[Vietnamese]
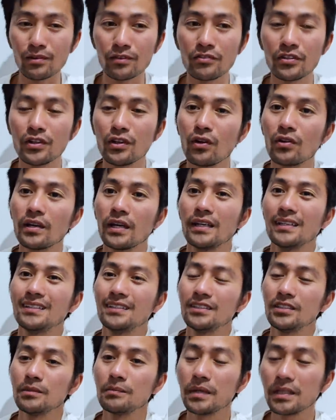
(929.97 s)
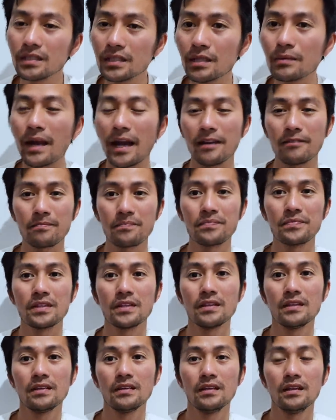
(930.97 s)
cái video này giúp ích các bạn.
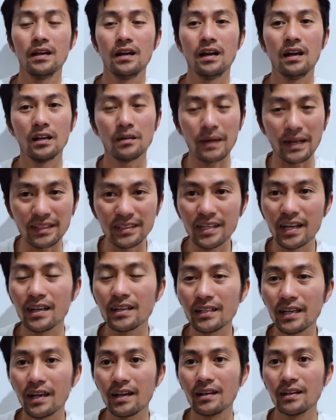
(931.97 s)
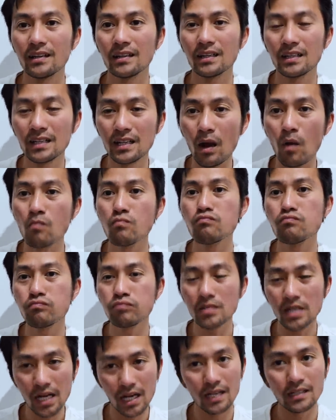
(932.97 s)
À, các bạn nhớ nha,
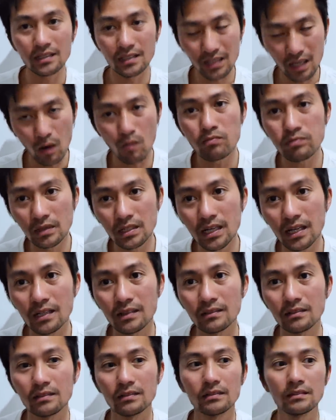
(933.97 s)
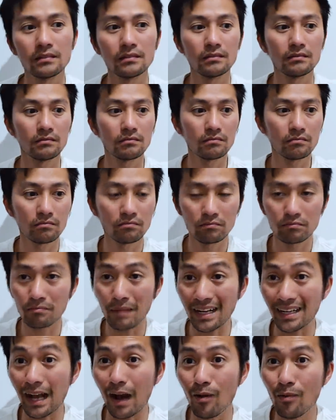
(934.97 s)
không nên không nên
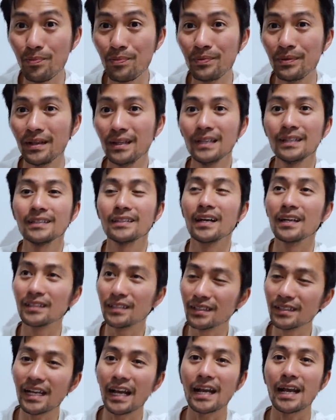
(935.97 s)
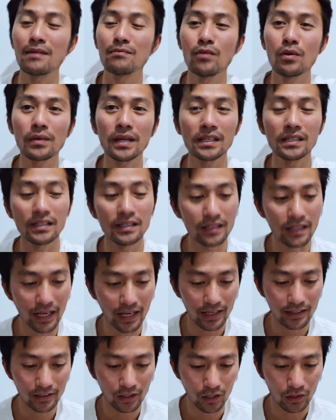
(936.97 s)
manh động, đợi tới ngày hai mươi mốt tháng chín
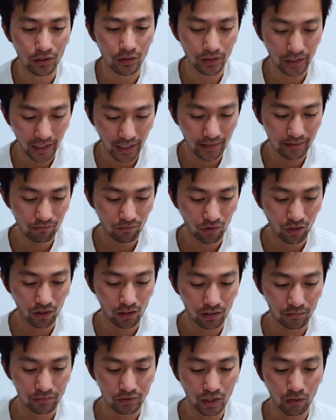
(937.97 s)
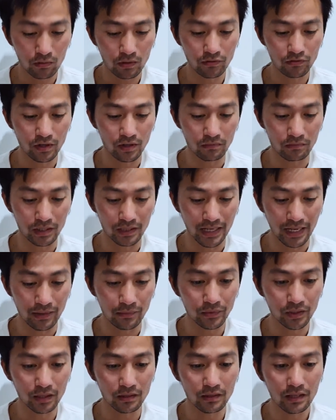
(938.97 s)
đã. Rồi ok, đó là xong cái phần mình
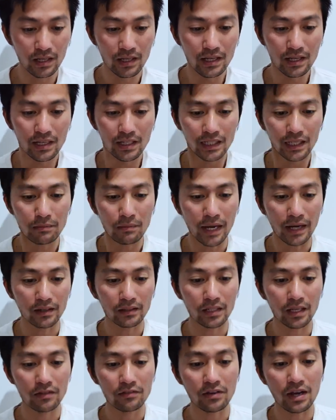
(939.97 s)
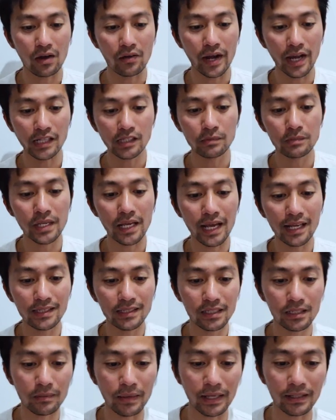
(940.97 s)
điểm tin. Các bạn có thể vào S B S
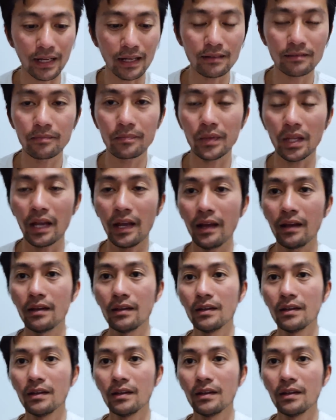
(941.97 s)
các bạn đánh à.